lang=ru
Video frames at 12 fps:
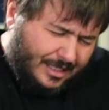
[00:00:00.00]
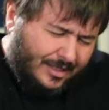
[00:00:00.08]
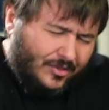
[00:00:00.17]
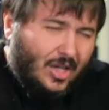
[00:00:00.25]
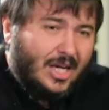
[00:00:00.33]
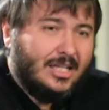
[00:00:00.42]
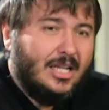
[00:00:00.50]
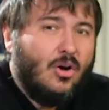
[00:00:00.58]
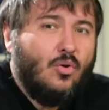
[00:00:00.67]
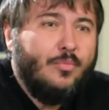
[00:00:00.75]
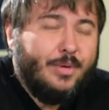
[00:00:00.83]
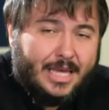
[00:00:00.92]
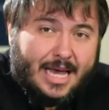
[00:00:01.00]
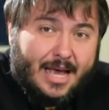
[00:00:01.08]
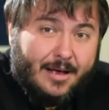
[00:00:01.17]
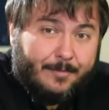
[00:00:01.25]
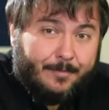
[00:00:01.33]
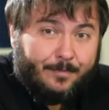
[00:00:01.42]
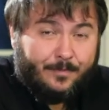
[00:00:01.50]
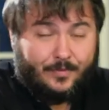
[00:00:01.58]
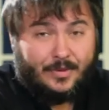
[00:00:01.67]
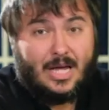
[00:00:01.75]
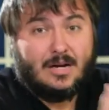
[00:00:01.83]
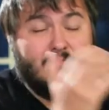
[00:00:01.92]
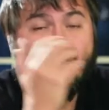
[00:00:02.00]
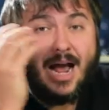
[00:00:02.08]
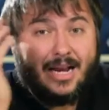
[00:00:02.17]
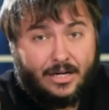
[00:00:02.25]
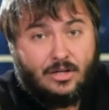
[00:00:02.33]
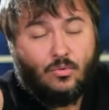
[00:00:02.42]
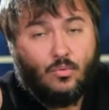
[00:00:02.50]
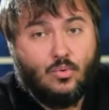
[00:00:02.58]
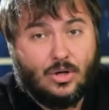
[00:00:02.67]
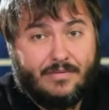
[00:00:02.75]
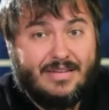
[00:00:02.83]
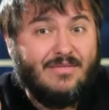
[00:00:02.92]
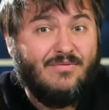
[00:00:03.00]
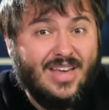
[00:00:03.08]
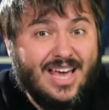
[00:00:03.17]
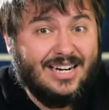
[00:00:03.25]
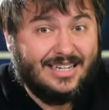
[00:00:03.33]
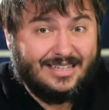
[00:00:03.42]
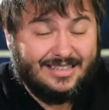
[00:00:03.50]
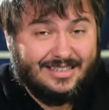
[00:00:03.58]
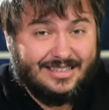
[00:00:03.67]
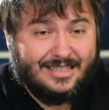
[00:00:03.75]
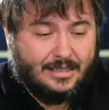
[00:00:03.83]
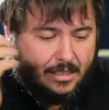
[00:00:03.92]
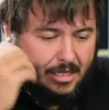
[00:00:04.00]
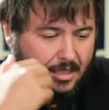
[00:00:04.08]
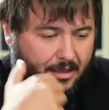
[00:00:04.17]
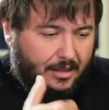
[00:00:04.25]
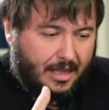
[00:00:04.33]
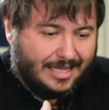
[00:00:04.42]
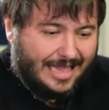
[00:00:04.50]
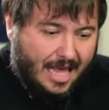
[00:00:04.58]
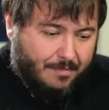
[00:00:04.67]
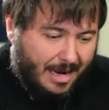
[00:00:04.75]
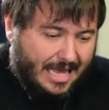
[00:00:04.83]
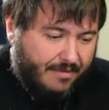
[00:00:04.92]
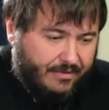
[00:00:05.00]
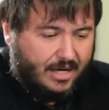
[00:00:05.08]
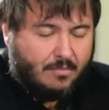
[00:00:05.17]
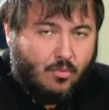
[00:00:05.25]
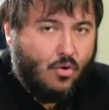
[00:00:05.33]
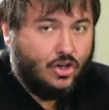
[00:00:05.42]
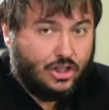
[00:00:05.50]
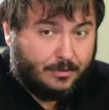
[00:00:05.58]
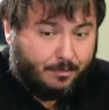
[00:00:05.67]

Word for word: тогда у меня нормальный уровень веры. Тогда моя вера может